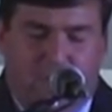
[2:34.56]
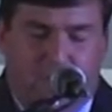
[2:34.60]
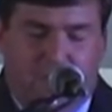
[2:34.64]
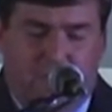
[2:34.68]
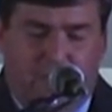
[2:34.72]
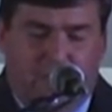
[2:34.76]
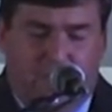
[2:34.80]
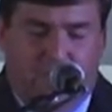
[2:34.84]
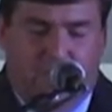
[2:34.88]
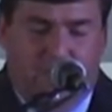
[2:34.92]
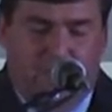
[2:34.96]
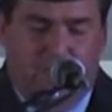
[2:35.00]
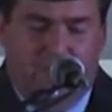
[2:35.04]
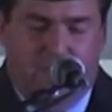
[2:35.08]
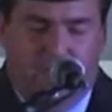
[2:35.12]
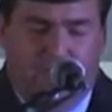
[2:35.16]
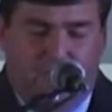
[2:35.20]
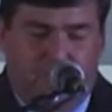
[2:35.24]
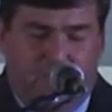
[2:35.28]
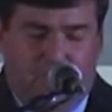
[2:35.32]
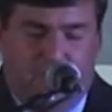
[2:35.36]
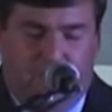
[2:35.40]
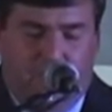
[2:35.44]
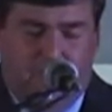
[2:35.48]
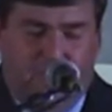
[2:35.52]
esta apuesta es
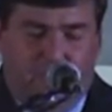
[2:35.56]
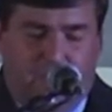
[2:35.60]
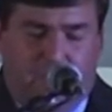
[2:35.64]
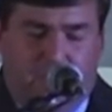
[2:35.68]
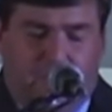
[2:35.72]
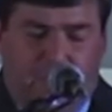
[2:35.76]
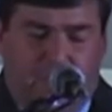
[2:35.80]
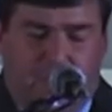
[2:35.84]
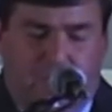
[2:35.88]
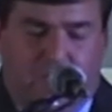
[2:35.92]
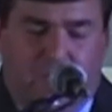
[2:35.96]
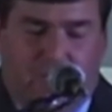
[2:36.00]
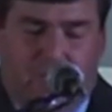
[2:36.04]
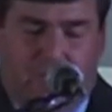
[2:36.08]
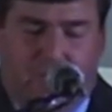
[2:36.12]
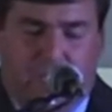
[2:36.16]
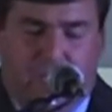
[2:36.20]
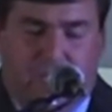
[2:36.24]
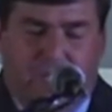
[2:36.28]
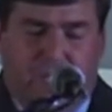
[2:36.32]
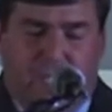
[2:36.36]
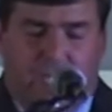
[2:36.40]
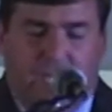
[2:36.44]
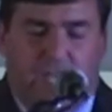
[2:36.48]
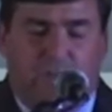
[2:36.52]
porque realmente se
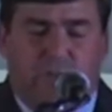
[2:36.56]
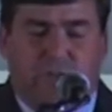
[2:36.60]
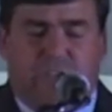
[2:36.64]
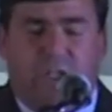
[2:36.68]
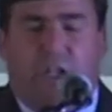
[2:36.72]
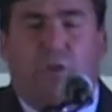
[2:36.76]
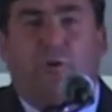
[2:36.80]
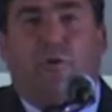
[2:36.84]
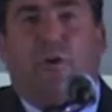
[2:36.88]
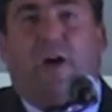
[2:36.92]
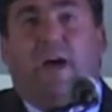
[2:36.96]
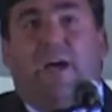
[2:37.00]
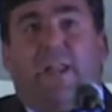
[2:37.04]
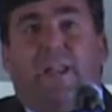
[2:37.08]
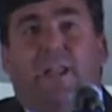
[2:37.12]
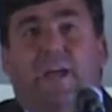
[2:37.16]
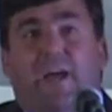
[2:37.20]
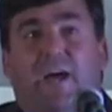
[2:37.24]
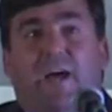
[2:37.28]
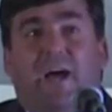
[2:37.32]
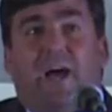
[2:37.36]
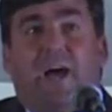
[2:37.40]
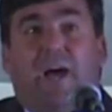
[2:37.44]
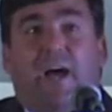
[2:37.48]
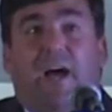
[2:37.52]
está teniendo la visión
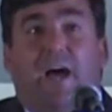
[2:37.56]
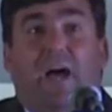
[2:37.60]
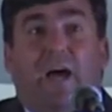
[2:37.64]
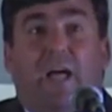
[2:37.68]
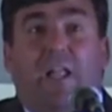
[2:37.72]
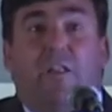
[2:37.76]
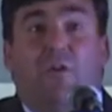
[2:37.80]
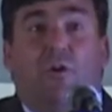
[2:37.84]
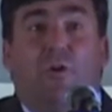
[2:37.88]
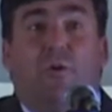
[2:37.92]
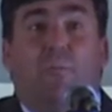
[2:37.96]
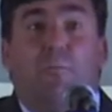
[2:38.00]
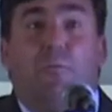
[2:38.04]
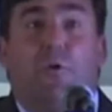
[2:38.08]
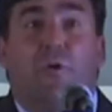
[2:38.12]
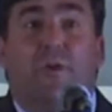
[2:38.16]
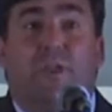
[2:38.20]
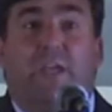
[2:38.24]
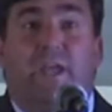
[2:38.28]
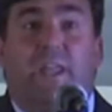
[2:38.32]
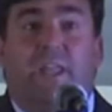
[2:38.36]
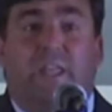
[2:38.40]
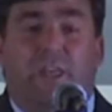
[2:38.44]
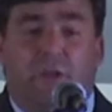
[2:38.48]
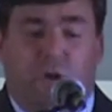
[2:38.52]
de que esta es una
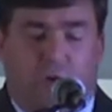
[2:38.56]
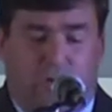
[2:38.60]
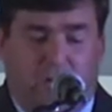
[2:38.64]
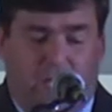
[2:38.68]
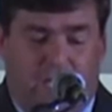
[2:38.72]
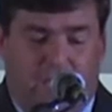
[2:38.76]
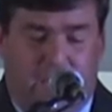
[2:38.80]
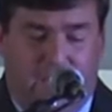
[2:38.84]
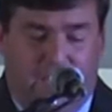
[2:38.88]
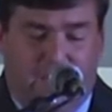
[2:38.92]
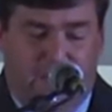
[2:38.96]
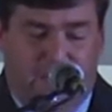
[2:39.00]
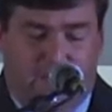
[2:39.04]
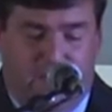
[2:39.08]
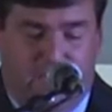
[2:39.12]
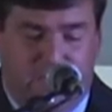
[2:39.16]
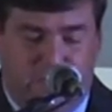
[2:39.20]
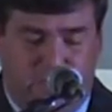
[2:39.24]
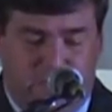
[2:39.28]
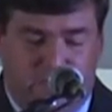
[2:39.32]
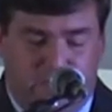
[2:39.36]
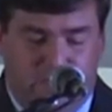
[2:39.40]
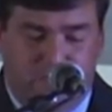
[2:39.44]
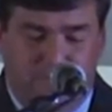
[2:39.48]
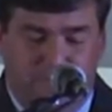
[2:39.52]
Argentina, que es un país
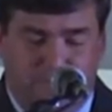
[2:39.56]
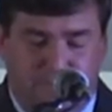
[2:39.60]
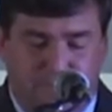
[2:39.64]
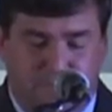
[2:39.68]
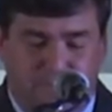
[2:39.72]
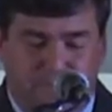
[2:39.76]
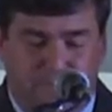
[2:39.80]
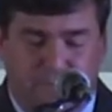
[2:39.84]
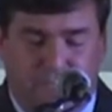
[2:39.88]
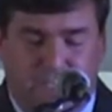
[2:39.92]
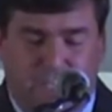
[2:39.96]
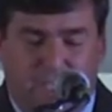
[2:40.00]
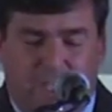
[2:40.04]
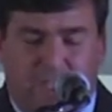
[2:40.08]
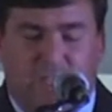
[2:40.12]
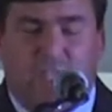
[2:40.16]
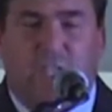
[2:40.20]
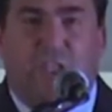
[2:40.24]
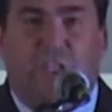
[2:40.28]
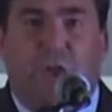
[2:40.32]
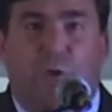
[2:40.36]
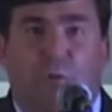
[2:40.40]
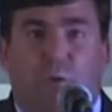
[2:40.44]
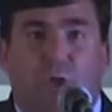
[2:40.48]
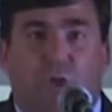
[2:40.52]
que va para adelante y que
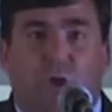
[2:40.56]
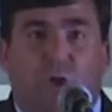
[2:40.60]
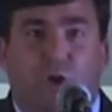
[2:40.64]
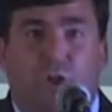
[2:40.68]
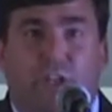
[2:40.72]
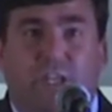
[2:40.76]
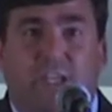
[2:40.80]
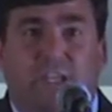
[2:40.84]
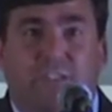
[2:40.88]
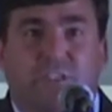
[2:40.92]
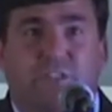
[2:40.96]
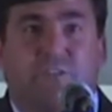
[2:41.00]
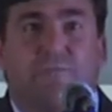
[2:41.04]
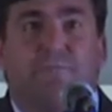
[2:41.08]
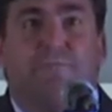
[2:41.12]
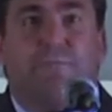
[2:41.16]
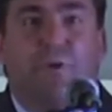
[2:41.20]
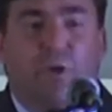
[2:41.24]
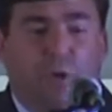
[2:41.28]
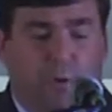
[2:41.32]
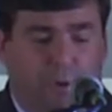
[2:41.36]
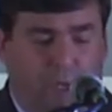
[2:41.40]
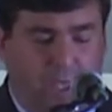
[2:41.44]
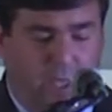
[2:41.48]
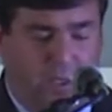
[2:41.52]
tiene muchísimo
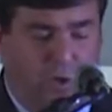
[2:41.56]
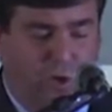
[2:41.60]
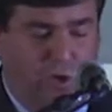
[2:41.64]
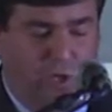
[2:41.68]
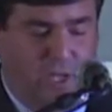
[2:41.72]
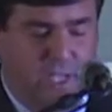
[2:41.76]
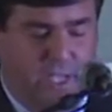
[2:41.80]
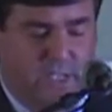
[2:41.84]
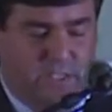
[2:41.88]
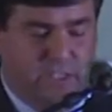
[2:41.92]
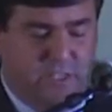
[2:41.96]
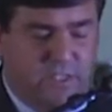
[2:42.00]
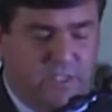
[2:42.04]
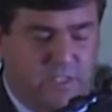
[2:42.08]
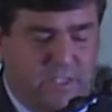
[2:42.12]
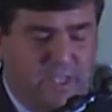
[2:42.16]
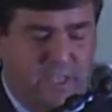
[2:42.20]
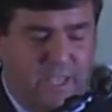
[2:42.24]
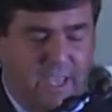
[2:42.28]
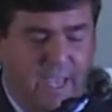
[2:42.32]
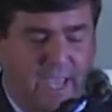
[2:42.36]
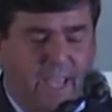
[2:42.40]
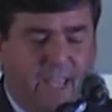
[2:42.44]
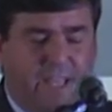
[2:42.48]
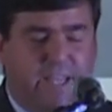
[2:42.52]
todavía para crecer.
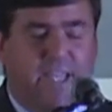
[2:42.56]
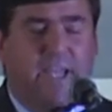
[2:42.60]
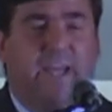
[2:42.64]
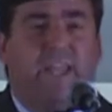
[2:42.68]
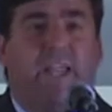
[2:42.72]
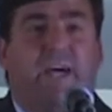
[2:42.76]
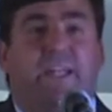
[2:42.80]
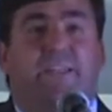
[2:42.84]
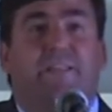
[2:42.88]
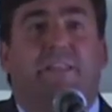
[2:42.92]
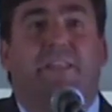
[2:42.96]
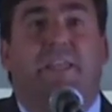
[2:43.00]
Eh,